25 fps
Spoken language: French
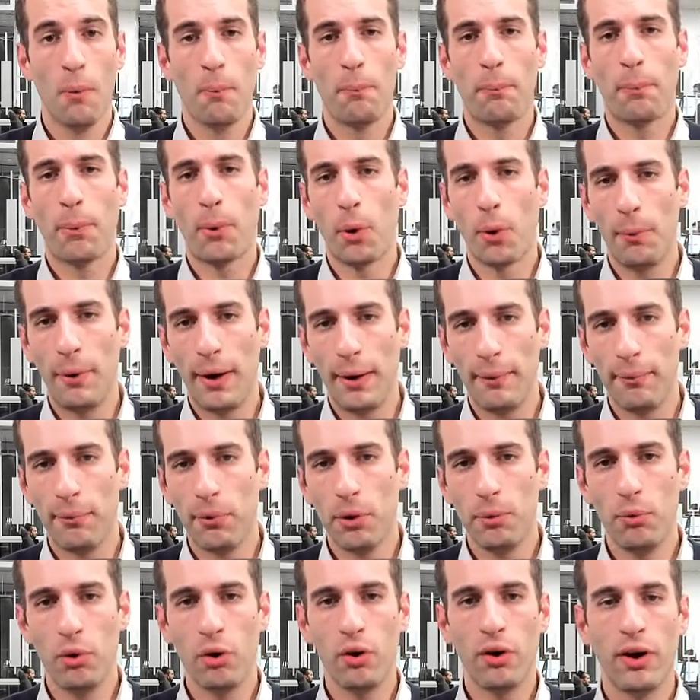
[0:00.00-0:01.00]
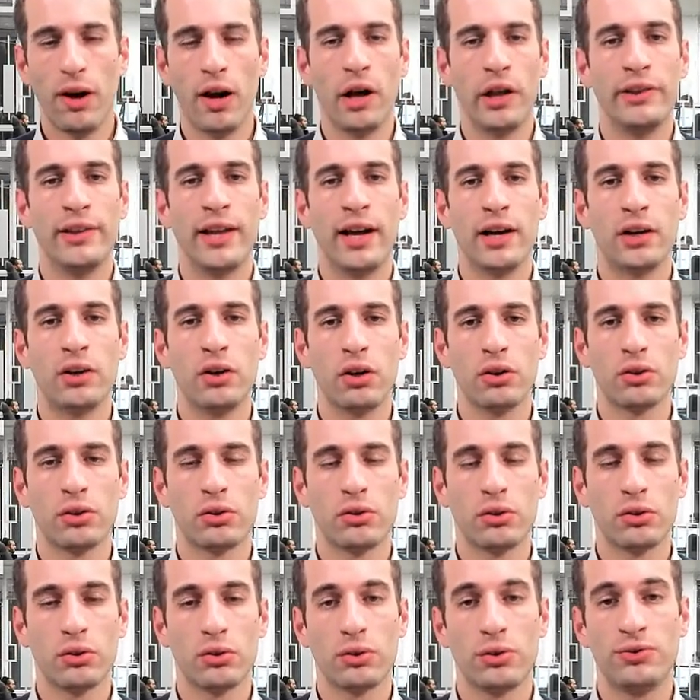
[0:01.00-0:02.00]
probablement à un accord
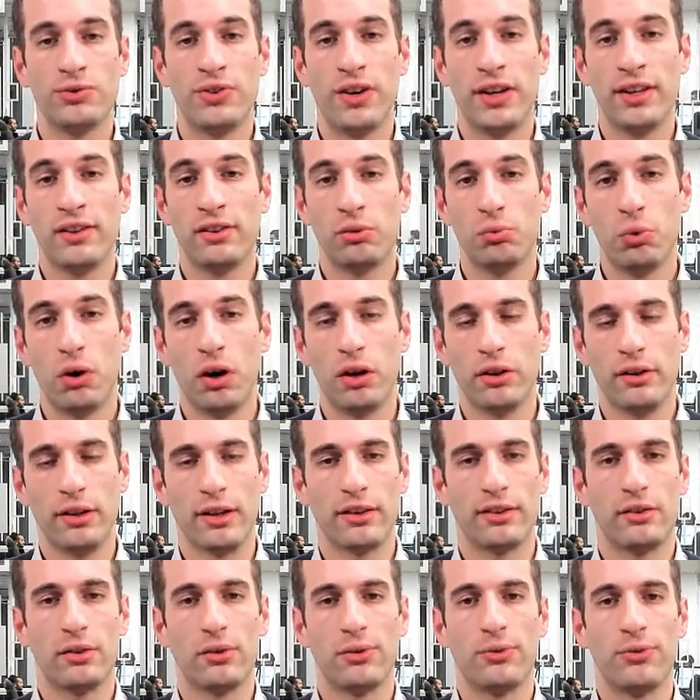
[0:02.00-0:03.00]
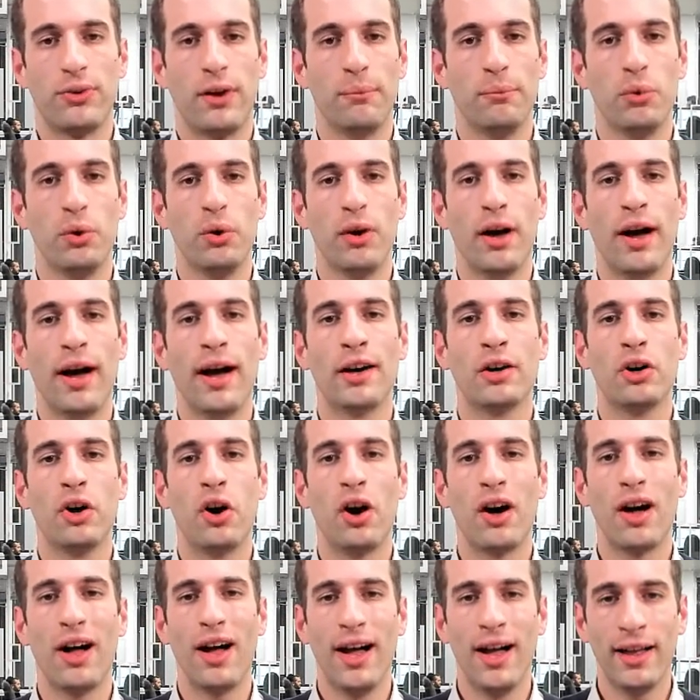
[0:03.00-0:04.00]
de Phase 1, hein, ce fameux
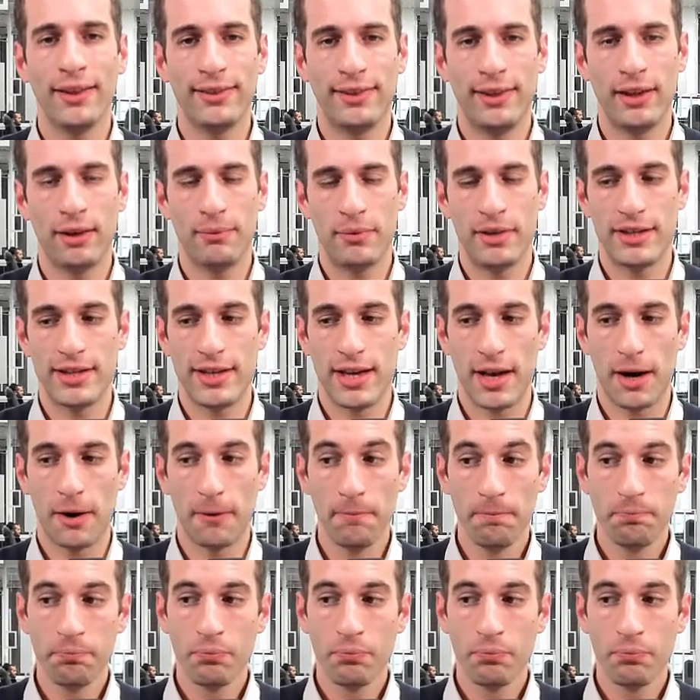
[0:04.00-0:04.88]
accord intermédiaire.